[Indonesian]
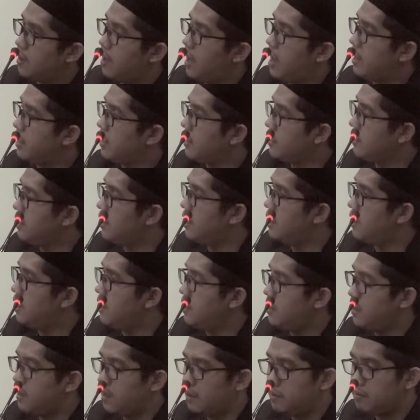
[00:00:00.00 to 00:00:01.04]

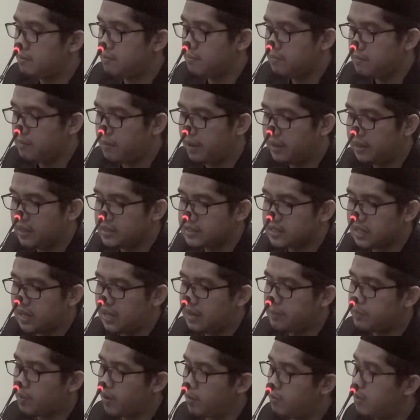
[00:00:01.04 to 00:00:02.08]
Akhirnya banyak
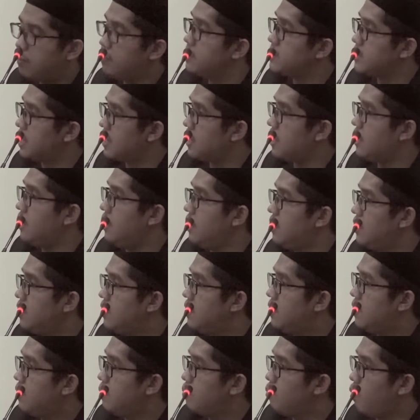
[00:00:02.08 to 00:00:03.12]
sekali problem di sana.
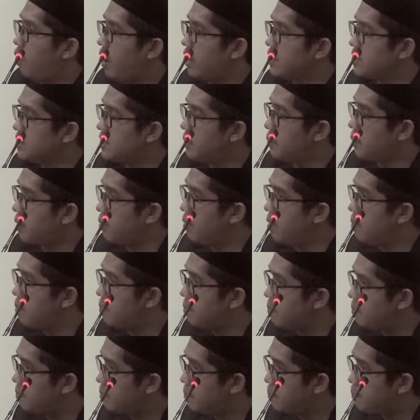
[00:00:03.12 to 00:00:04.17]
Bukan saja
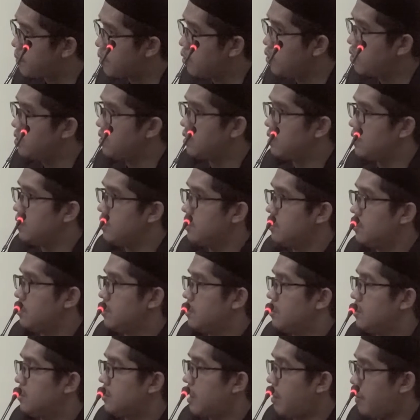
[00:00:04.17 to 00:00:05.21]
problem perut,
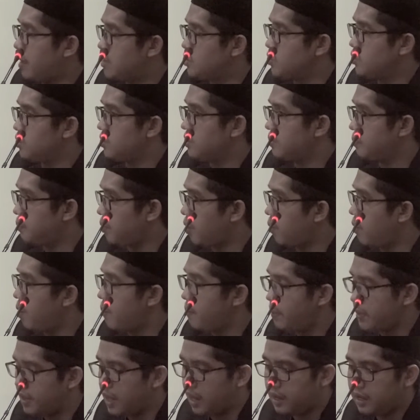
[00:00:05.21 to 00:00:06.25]
termasuk
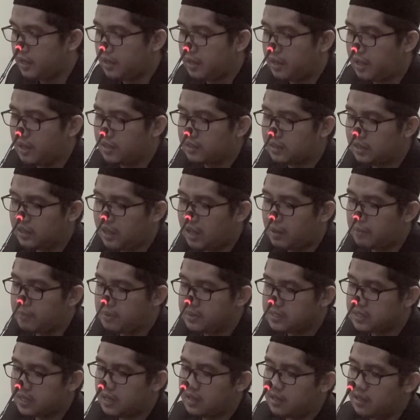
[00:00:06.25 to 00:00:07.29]
problem penyakit yang tidak
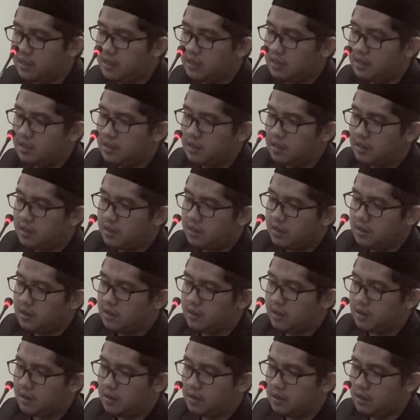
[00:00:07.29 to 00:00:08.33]
bisa dibendung
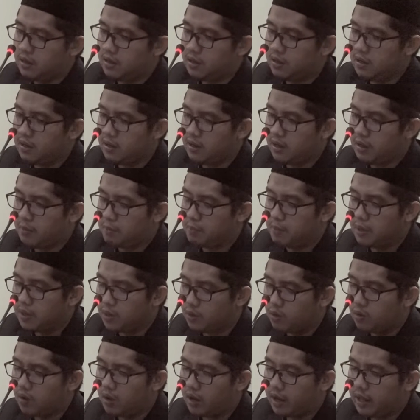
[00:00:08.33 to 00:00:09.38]
eh,
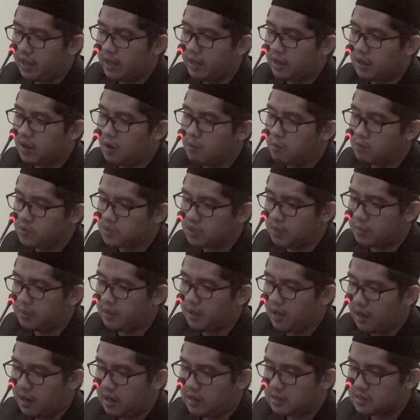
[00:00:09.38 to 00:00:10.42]
bendung oleh kaum
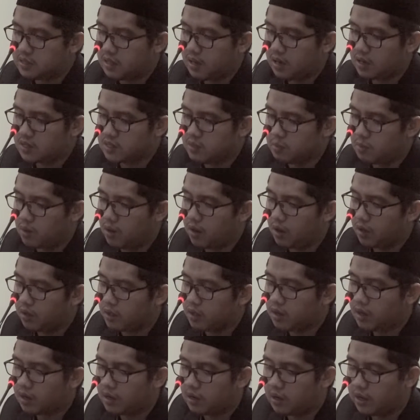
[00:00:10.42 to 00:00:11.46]
muslimin yang ada di sana. Semoga
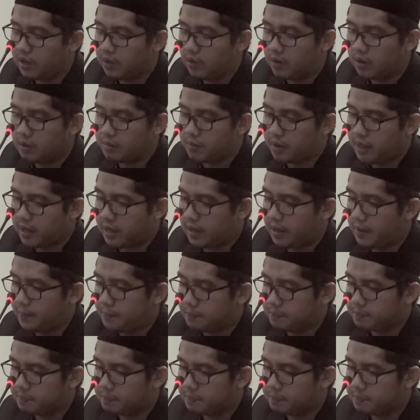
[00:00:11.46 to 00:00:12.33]
Allah lindungi mereka.